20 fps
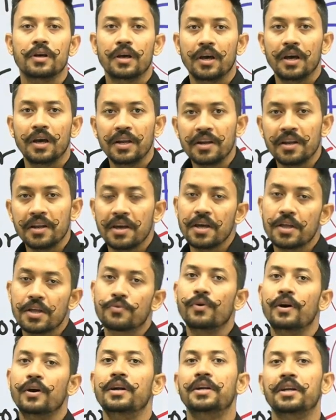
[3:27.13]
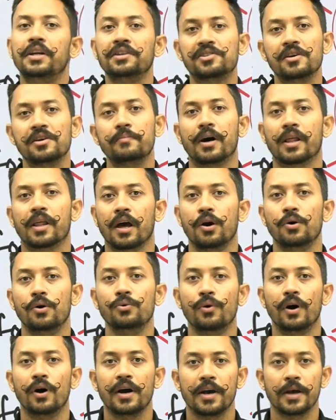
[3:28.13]
इन इक्वालिटी से भरा
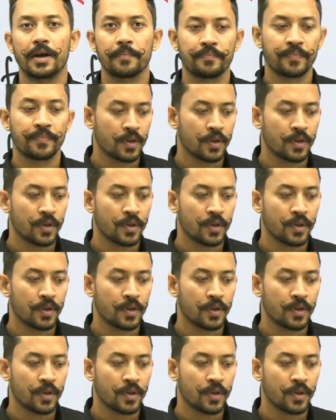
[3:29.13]
हुआ है